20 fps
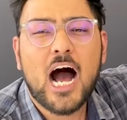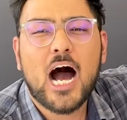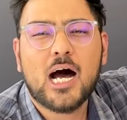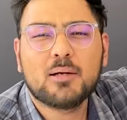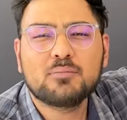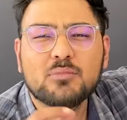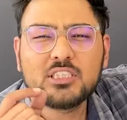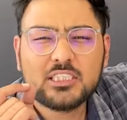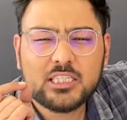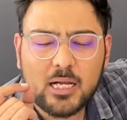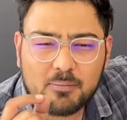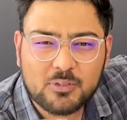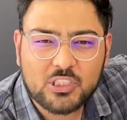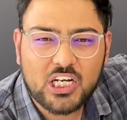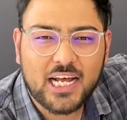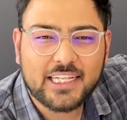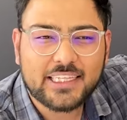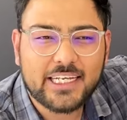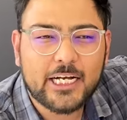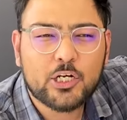हम सब
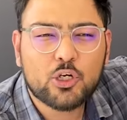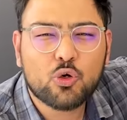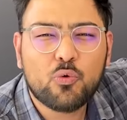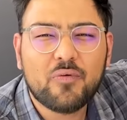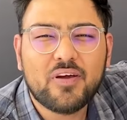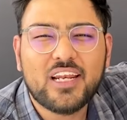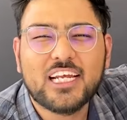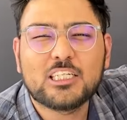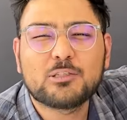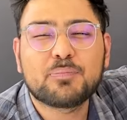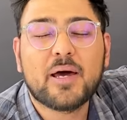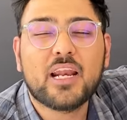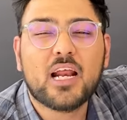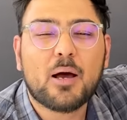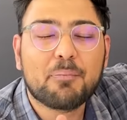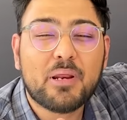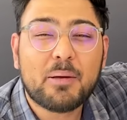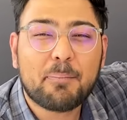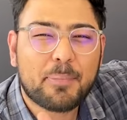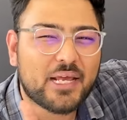जानते हैं टू व्हीलर्स पर
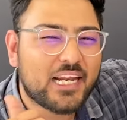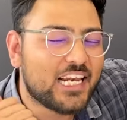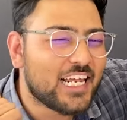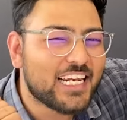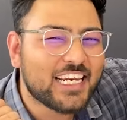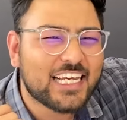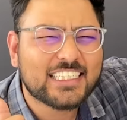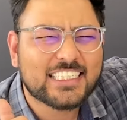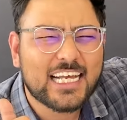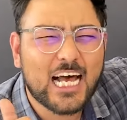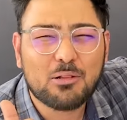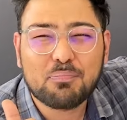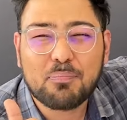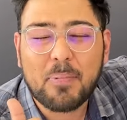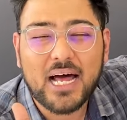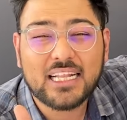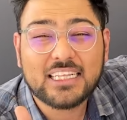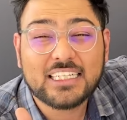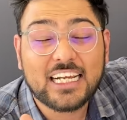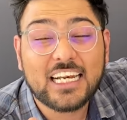अपने पिलियन के साथ
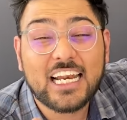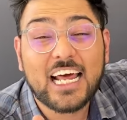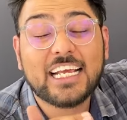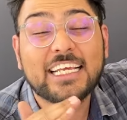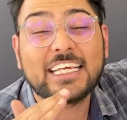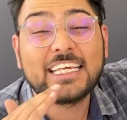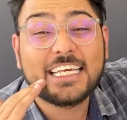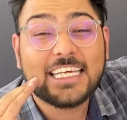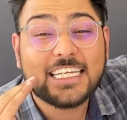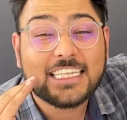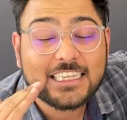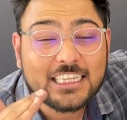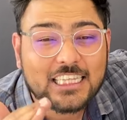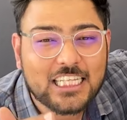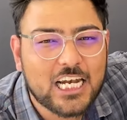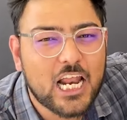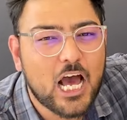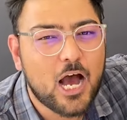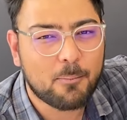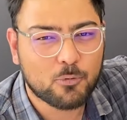बात करना
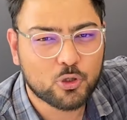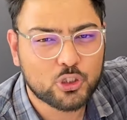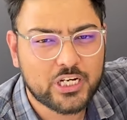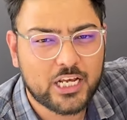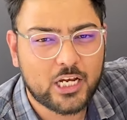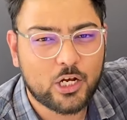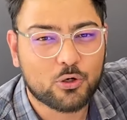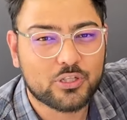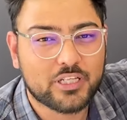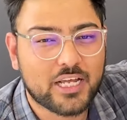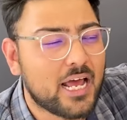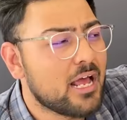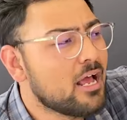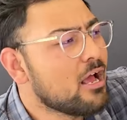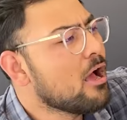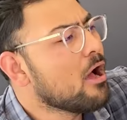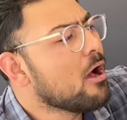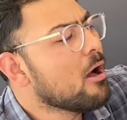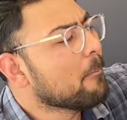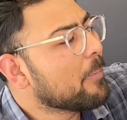कितना मुश्किल होता
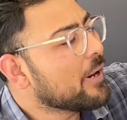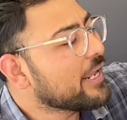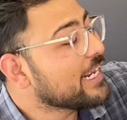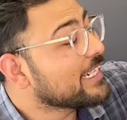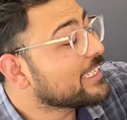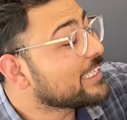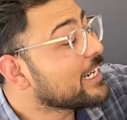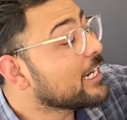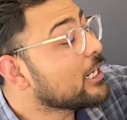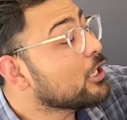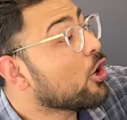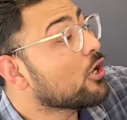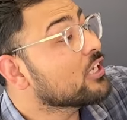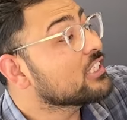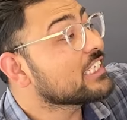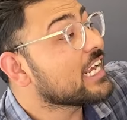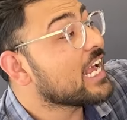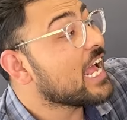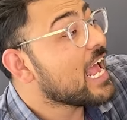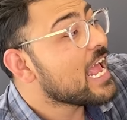है पर एथर ने
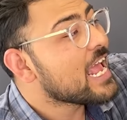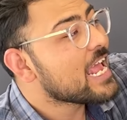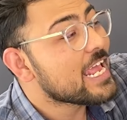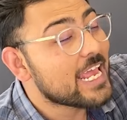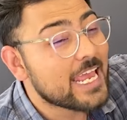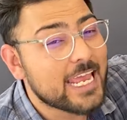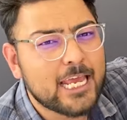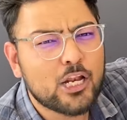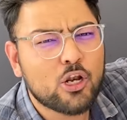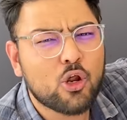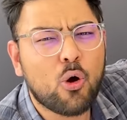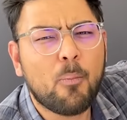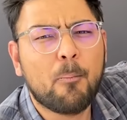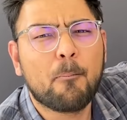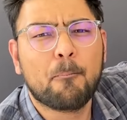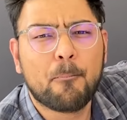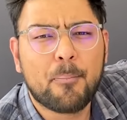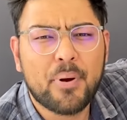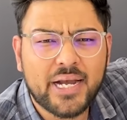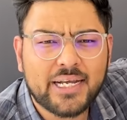लॉन्च किया है हेलो
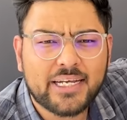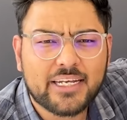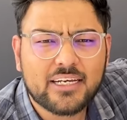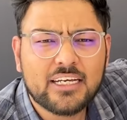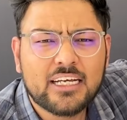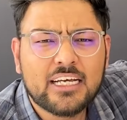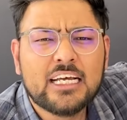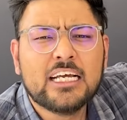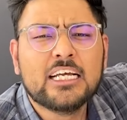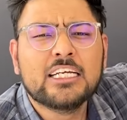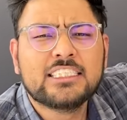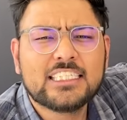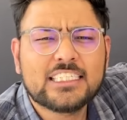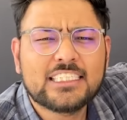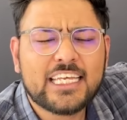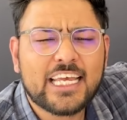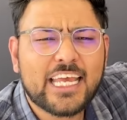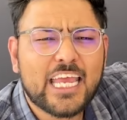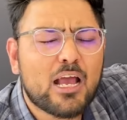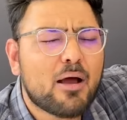बिट
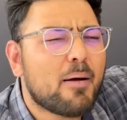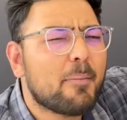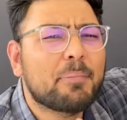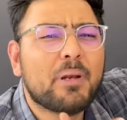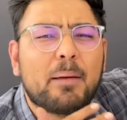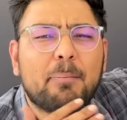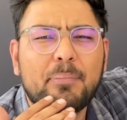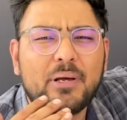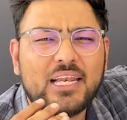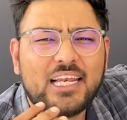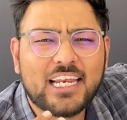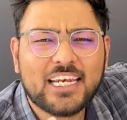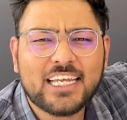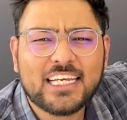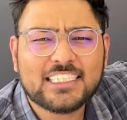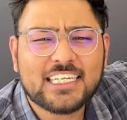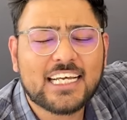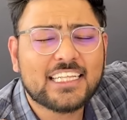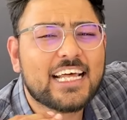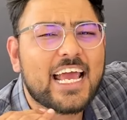जिससे कि आप अपने पिलियन
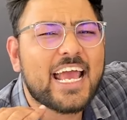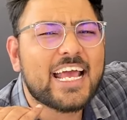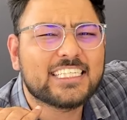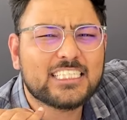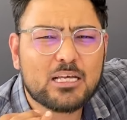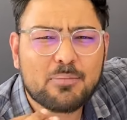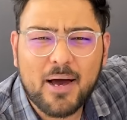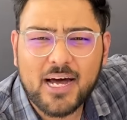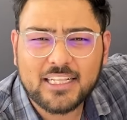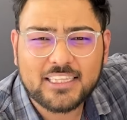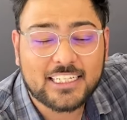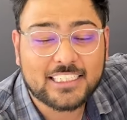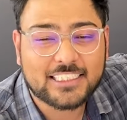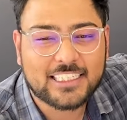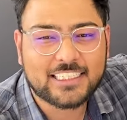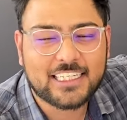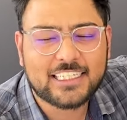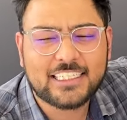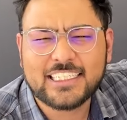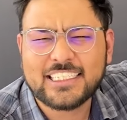के साथ ऐसे बात कर
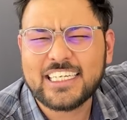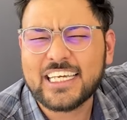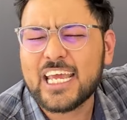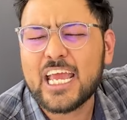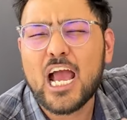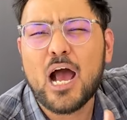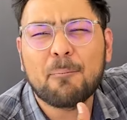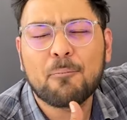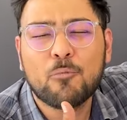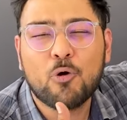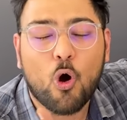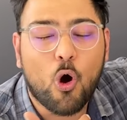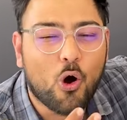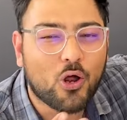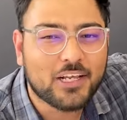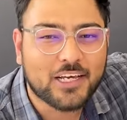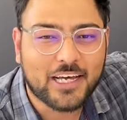सकते हैं जैसे कि आप कॉल